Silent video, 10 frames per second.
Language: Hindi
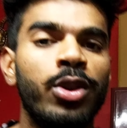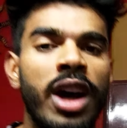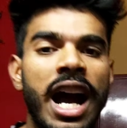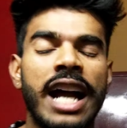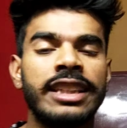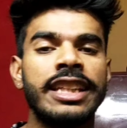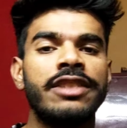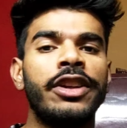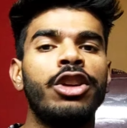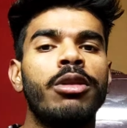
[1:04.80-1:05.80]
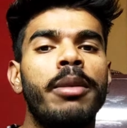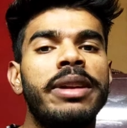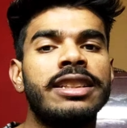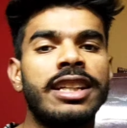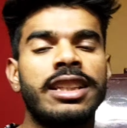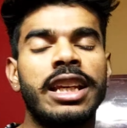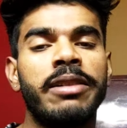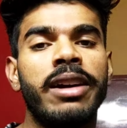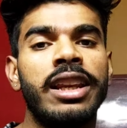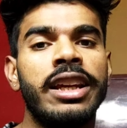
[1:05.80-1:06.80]
तो आज की इस वीडियो में हम डिस्कस
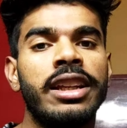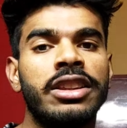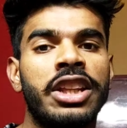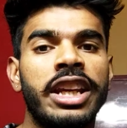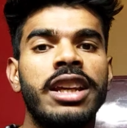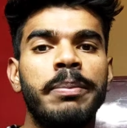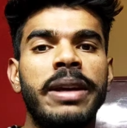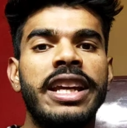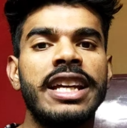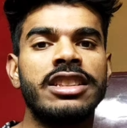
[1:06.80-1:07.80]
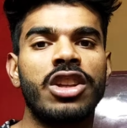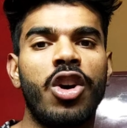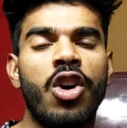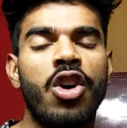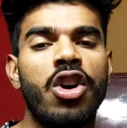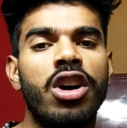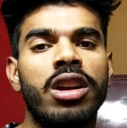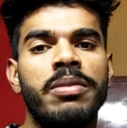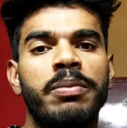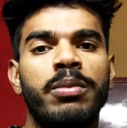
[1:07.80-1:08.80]
करने वाले हैं थ्री बिगेस्ट
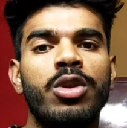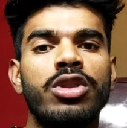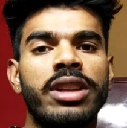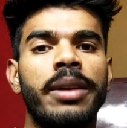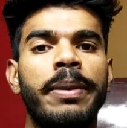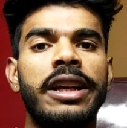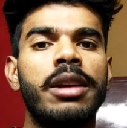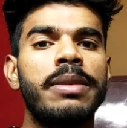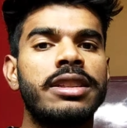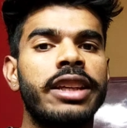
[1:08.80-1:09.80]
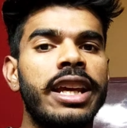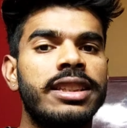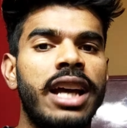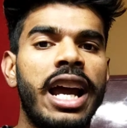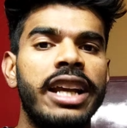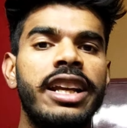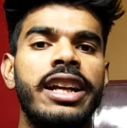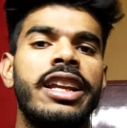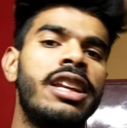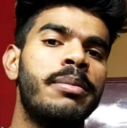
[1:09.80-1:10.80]
और मोस्ट रिपीटेड मिस्टेक्स आई
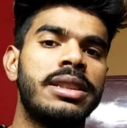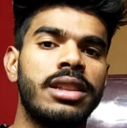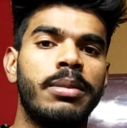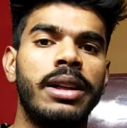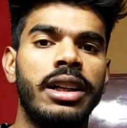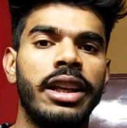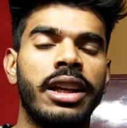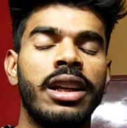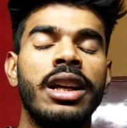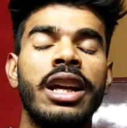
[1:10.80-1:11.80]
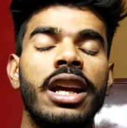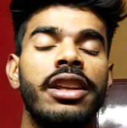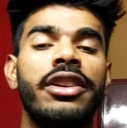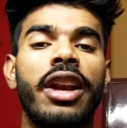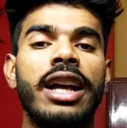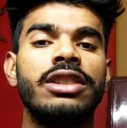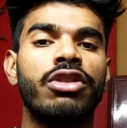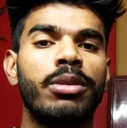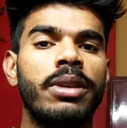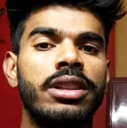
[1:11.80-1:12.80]
डेड इन मसल बिल्डिंग इन
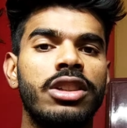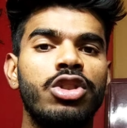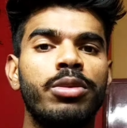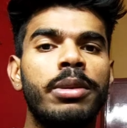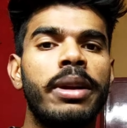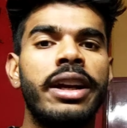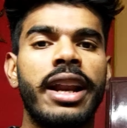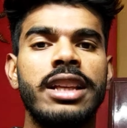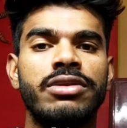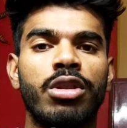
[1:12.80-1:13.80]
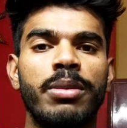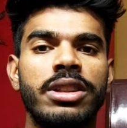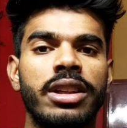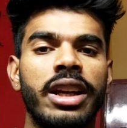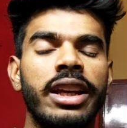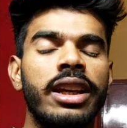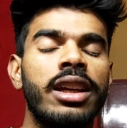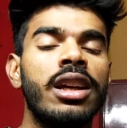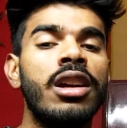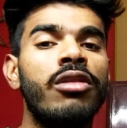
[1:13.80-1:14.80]
ट्रांसफॉर्मेशन जो भी मैंने ट्रांसफॉर्मेशन रही
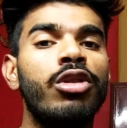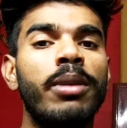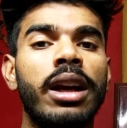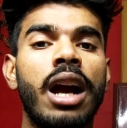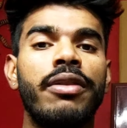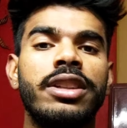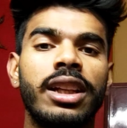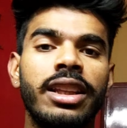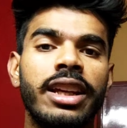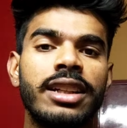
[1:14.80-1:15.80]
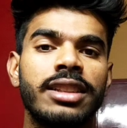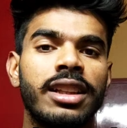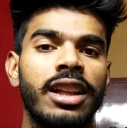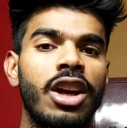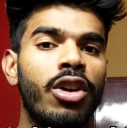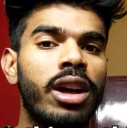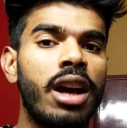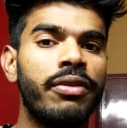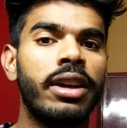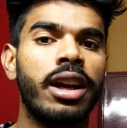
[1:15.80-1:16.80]
वो मैं काफी जल्दी कर सकता था और
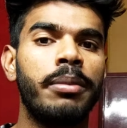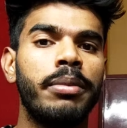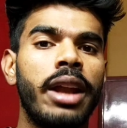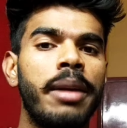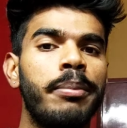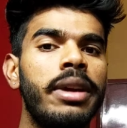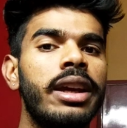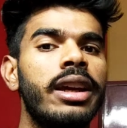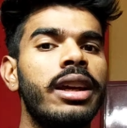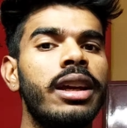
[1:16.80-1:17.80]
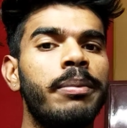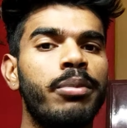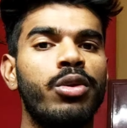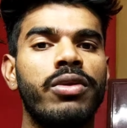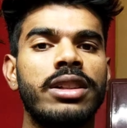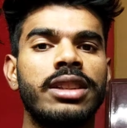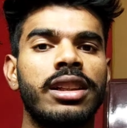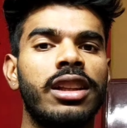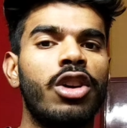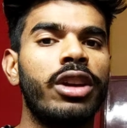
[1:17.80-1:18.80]
काफी कम टाइम में इम्प्रूव कर
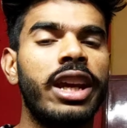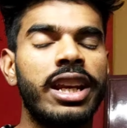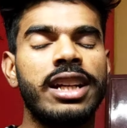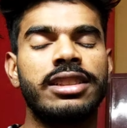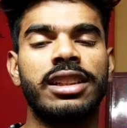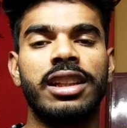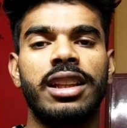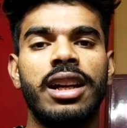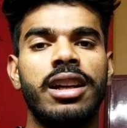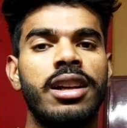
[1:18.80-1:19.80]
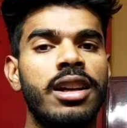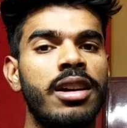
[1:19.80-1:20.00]
सकता था और गेन कर सकता था